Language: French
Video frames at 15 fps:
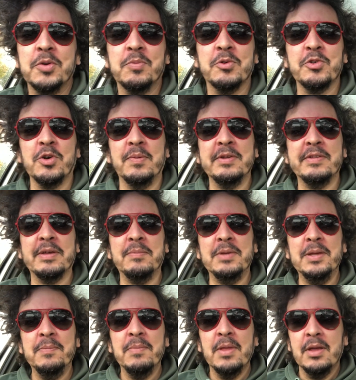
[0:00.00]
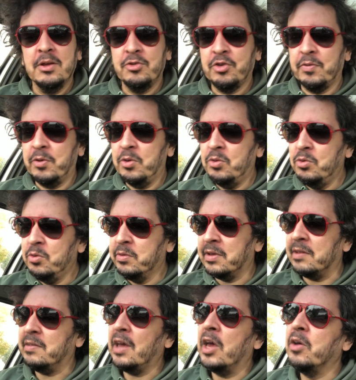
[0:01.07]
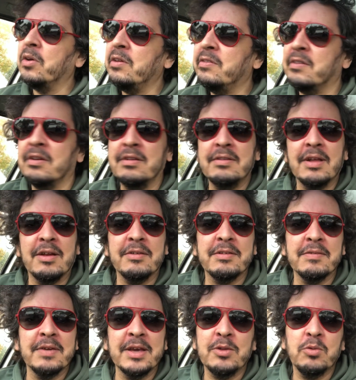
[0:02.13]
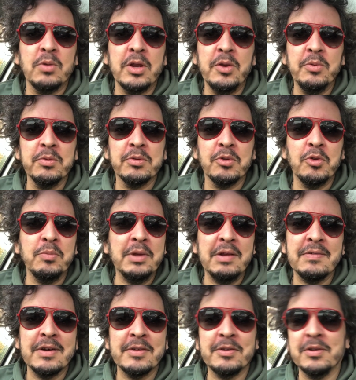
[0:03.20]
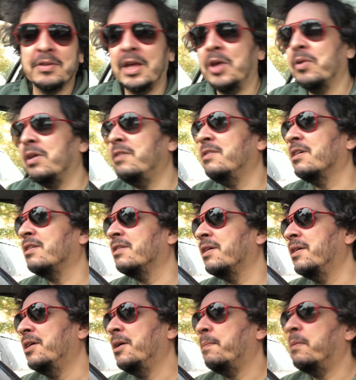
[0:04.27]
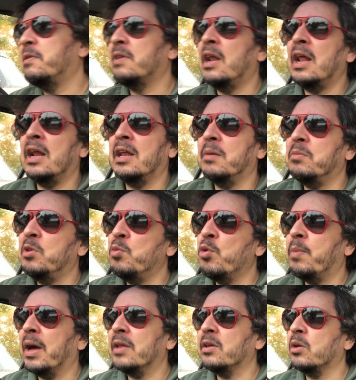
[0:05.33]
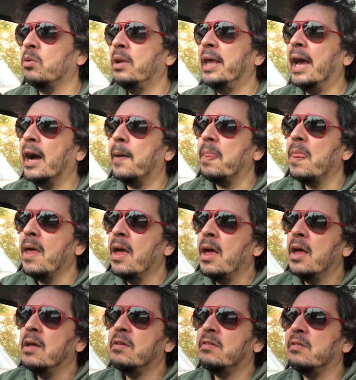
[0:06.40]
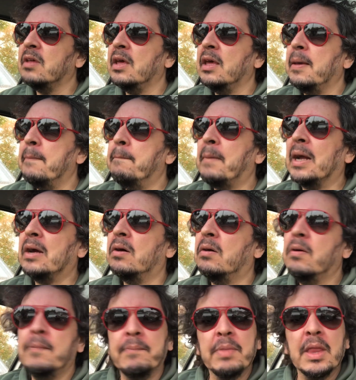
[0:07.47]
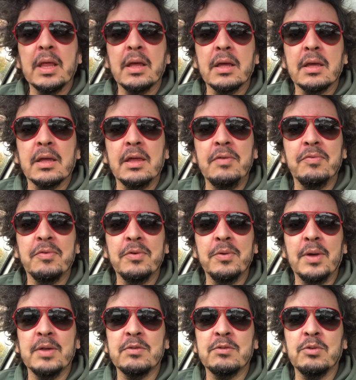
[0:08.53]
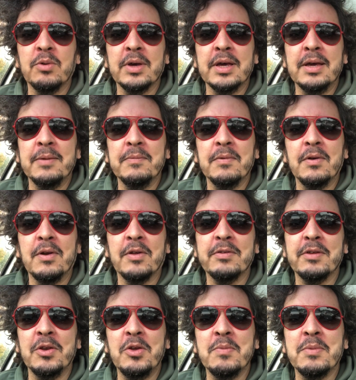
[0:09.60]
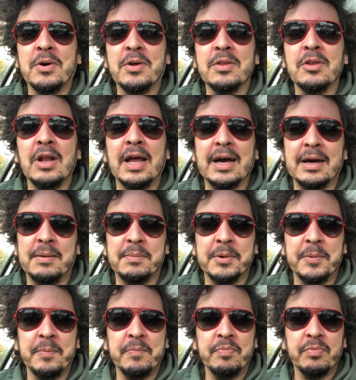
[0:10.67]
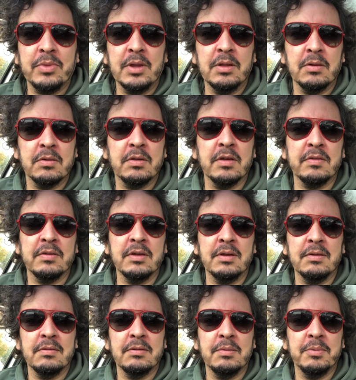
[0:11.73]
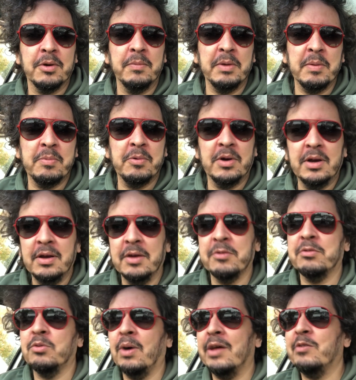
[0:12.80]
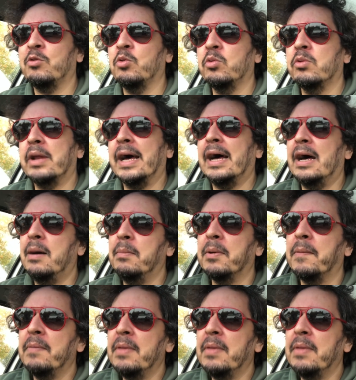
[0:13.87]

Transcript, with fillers: Bonjour mes amis, j'ai vu une news assez ahurissante. Alors c'est vrai que toutes les news de 2020 sont ahurissantes, mais celle-là elle est un petit peu particulière. C'est Macron qui veut instaurer l'enseignement de l'arabe. Donc ça c'est le premier point, instauration de l'arabe.